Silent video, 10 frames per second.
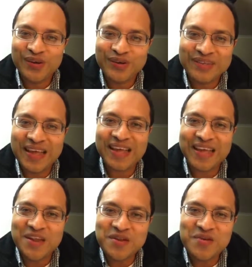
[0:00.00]
O sea,
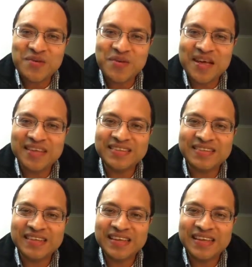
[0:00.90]
que no
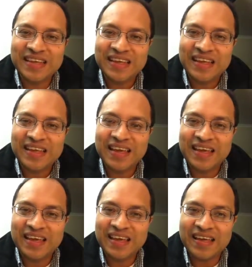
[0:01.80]
es
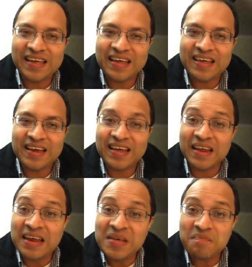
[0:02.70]
que, el
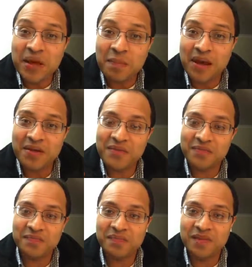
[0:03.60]
que limpia el
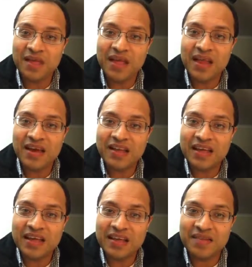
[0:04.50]
baño, el
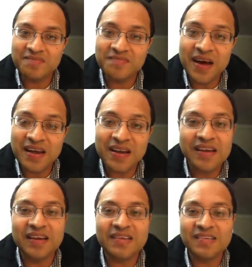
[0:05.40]
que barre la
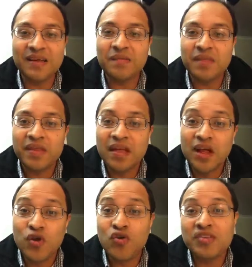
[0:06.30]
iglesia,
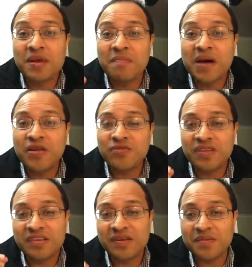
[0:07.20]
los
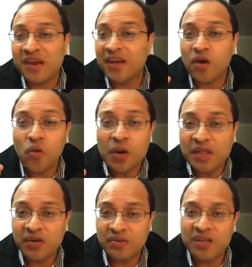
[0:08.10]
hermanos y las hermanas que
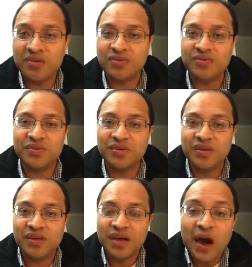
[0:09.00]
cuidan los niños,
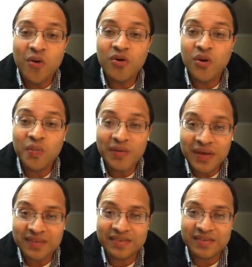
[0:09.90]
aún los
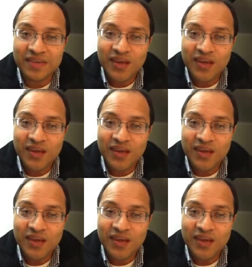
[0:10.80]
bebés.